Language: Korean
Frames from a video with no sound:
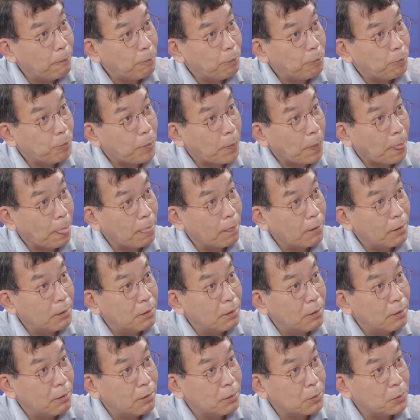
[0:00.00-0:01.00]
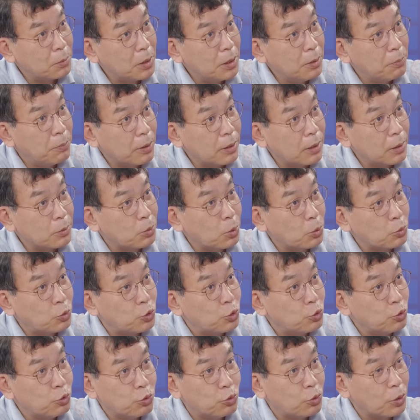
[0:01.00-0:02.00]
그런 일이 있었고. 어, 그, 이번엔 그게, 또
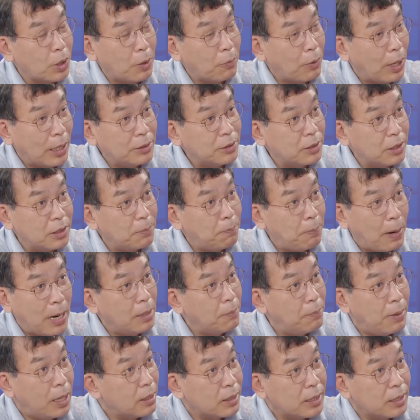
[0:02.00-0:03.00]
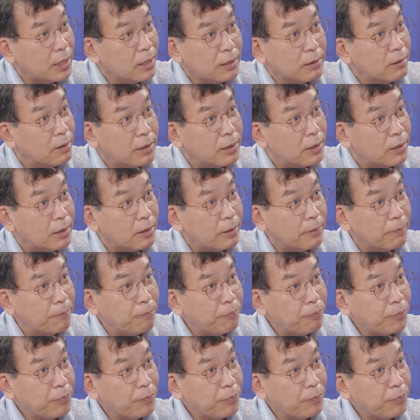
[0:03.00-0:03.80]
중국에 예. 완전히 발발긴 거예요.